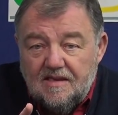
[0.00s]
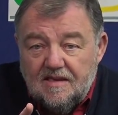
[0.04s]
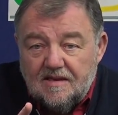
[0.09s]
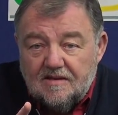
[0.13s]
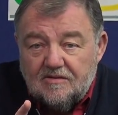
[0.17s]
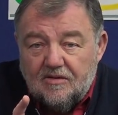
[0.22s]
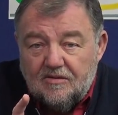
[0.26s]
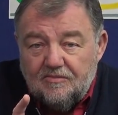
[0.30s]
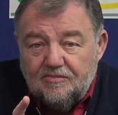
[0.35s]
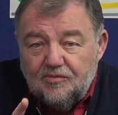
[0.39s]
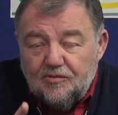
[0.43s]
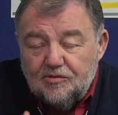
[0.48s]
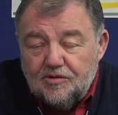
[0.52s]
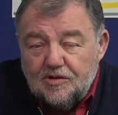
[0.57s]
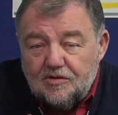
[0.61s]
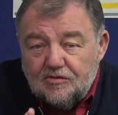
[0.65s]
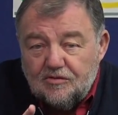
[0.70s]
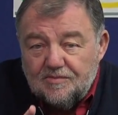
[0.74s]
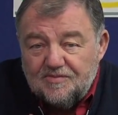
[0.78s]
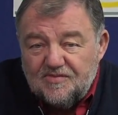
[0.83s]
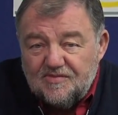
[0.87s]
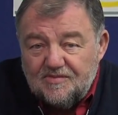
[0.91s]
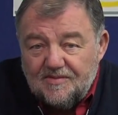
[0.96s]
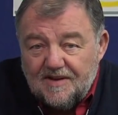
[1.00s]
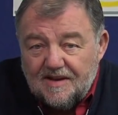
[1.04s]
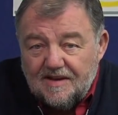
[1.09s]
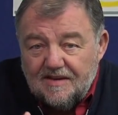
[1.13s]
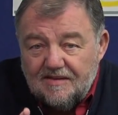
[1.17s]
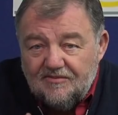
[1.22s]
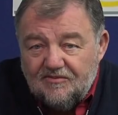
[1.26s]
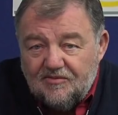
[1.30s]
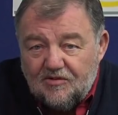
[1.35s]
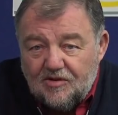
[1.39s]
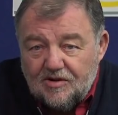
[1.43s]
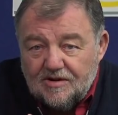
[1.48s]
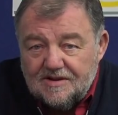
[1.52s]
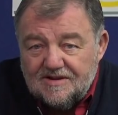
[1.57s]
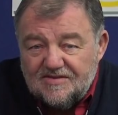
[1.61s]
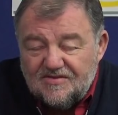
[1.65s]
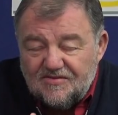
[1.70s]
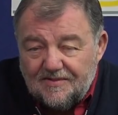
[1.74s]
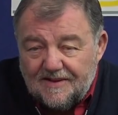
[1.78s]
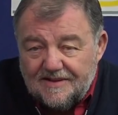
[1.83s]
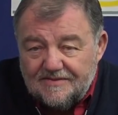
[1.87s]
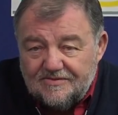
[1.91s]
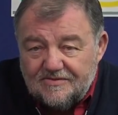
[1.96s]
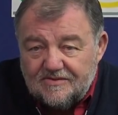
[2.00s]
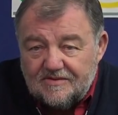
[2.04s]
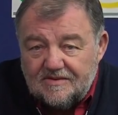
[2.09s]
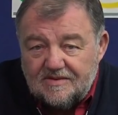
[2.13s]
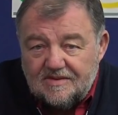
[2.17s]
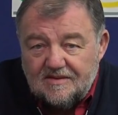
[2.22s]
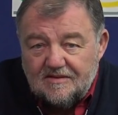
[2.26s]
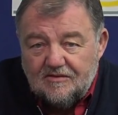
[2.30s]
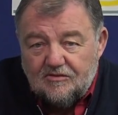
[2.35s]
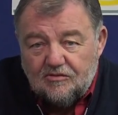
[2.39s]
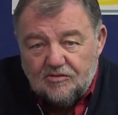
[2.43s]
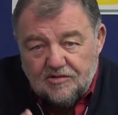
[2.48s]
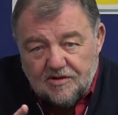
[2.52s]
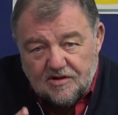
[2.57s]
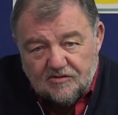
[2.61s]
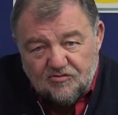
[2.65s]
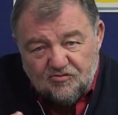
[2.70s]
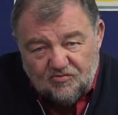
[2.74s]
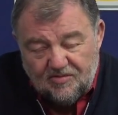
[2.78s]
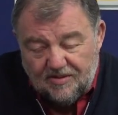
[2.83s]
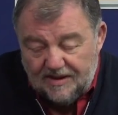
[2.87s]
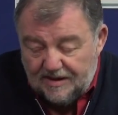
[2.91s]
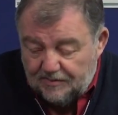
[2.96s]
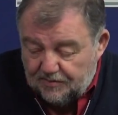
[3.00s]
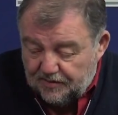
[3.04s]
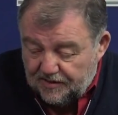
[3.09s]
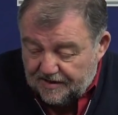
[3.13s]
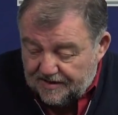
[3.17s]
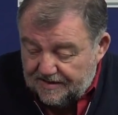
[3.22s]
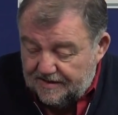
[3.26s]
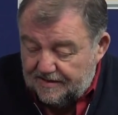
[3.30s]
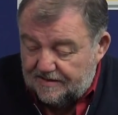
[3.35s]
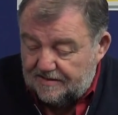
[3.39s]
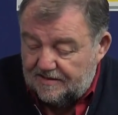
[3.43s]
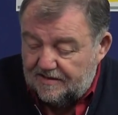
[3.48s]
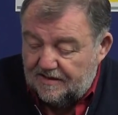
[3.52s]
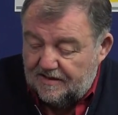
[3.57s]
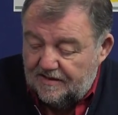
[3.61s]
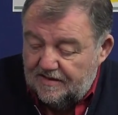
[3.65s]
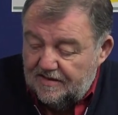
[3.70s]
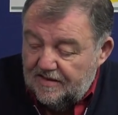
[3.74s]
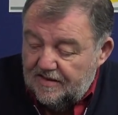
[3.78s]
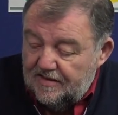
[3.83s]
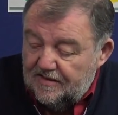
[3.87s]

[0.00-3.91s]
Computer Club 2, Folge 20 oder Schweberegler.